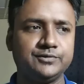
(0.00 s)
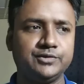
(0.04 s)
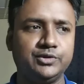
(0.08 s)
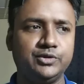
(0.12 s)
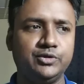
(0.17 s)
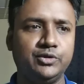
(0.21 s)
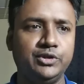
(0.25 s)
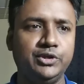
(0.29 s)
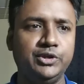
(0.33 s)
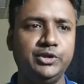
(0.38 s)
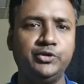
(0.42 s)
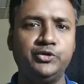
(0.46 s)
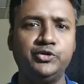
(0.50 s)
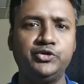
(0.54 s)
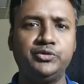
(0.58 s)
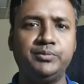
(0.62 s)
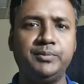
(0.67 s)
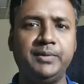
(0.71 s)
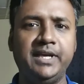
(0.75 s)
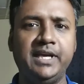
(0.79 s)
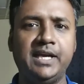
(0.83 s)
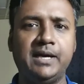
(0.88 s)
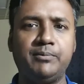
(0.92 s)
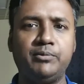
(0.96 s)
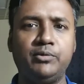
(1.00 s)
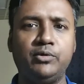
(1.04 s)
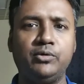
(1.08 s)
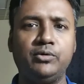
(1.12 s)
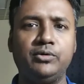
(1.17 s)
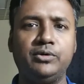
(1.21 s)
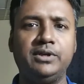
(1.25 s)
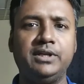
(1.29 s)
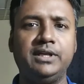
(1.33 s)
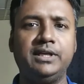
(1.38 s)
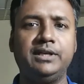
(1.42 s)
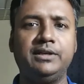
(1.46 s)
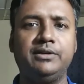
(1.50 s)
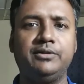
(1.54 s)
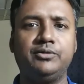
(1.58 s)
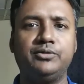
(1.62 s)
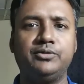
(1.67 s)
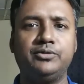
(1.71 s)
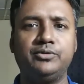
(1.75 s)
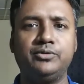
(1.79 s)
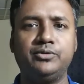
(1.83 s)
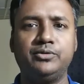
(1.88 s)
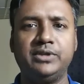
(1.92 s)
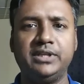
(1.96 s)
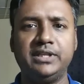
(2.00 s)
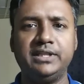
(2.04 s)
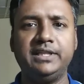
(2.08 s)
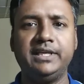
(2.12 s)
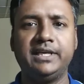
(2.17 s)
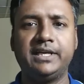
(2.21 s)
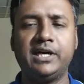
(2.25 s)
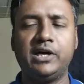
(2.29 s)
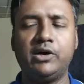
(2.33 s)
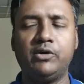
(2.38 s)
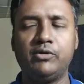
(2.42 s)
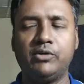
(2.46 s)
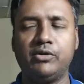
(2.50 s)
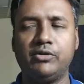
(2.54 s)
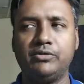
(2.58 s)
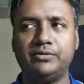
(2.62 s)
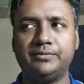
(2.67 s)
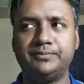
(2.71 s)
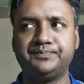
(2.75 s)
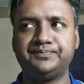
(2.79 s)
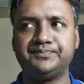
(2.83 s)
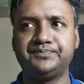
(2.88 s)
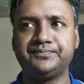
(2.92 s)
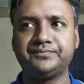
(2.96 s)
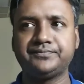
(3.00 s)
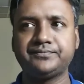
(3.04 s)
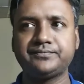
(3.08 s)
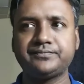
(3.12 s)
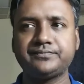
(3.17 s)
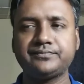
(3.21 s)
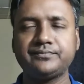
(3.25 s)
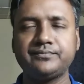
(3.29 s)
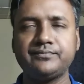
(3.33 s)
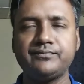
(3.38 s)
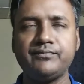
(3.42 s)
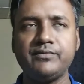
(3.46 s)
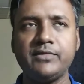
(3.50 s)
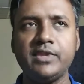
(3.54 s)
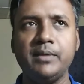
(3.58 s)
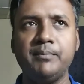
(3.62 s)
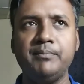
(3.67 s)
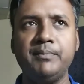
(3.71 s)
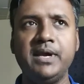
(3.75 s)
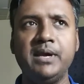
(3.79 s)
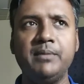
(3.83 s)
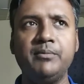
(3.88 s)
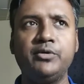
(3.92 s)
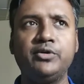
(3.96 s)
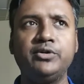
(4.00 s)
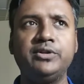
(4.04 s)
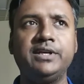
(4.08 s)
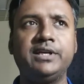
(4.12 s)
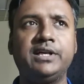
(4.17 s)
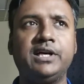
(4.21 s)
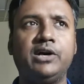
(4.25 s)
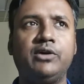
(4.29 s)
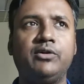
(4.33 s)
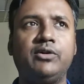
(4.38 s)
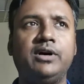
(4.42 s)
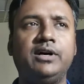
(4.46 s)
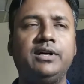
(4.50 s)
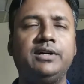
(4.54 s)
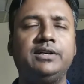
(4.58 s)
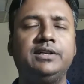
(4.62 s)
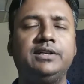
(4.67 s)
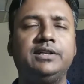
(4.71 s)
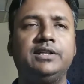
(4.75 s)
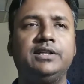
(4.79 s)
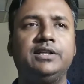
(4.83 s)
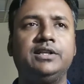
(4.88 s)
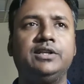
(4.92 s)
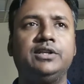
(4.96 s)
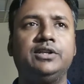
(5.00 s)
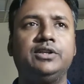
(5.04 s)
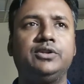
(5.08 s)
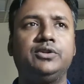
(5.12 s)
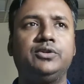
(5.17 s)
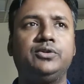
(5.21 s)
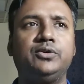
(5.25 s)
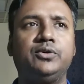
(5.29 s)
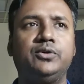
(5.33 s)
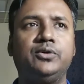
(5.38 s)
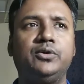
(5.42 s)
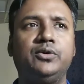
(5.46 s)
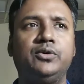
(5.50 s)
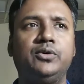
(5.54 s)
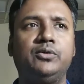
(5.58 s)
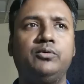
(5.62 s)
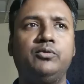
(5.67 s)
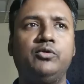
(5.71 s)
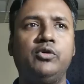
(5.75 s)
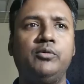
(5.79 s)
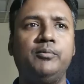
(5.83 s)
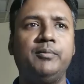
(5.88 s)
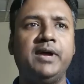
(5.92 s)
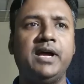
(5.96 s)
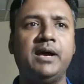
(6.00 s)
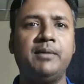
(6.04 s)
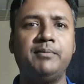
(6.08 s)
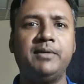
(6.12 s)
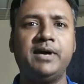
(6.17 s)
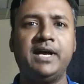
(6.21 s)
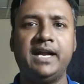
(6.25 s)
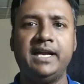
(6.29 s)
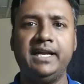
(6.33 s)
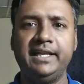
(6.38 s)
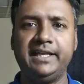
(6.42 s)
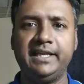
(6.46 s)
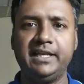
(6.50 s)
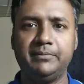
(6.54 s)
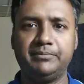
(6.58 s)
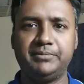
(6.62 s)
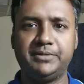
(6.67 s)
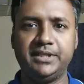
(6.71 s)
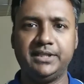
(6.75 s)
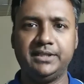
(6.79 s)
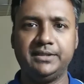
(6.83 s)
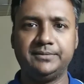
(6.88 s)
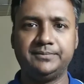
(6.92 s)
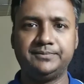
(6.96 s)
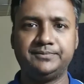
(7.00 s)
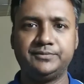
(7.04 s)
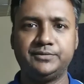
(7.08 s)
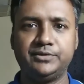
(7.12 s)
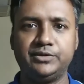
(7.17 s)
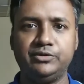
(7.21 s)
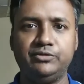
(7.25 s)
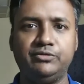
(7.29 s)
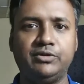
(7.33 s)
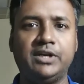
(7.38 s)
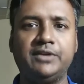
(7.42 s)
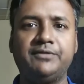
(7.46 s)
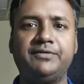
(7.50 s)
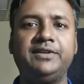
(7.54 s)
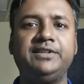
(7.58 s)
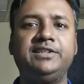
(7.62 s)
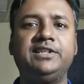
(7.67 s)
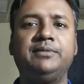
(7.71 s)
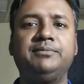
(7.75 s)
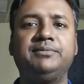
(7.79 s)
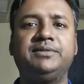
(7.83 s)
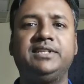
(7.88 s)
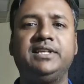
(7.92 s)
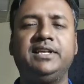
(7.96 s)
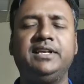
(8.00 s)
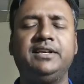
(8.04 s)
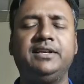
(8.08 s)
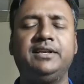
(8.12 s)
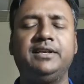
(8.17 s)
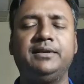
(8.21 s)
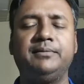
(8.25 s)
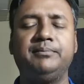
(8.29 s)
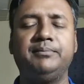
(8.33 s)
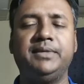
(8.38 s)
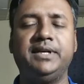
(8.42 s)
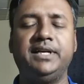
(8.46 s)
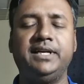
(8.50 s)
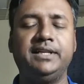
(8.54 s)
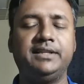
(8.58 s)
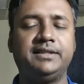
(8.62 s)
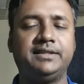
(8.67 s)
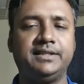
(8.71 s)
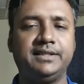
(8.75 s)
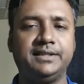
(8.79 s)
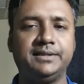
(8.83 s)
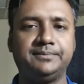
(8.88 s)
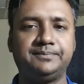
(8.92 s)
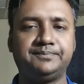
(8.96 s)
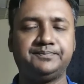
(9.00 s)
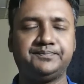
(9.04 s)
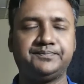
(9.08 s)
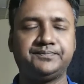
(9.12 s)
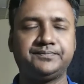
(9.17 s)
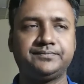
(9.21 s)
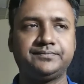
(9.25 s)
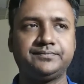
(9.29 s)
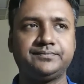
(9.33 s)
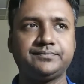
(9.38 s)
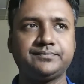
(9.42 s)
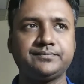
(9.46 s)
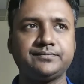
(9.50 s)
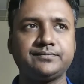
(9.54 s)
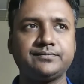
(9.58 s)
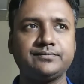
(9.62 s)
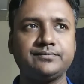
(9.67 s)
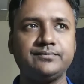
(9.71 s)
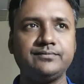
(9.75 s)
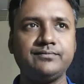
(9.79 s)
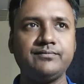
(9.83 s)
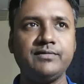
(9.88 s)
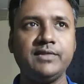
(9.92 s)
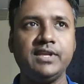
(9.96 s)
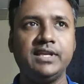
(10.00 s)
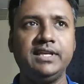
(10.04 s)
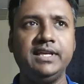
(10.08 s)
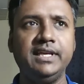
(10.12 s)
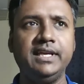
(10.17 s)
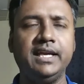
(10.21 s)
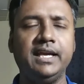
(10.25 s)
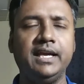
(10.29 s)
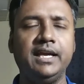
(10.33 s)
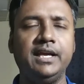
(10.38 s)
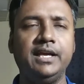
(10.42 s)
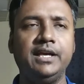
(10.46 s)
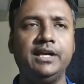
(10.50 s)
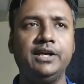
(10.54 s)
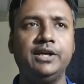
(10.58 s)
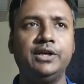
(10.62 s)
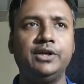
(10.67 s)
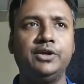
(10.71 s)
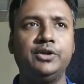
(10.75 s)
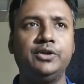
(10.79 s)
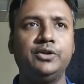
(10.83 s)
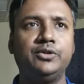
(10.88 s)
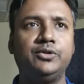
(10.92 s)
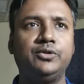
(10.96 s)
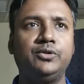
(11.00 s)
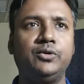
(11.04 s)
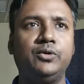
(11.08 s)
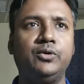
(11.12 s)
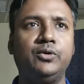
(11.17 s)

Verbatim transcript: तो न्यूज में आप लोगों ने उन्हें देखा होगा मैम को देखा होगा तो वो मैम हैंडीकैप थी डॉर्फिज्म से पीड़ित थी ठीक है तो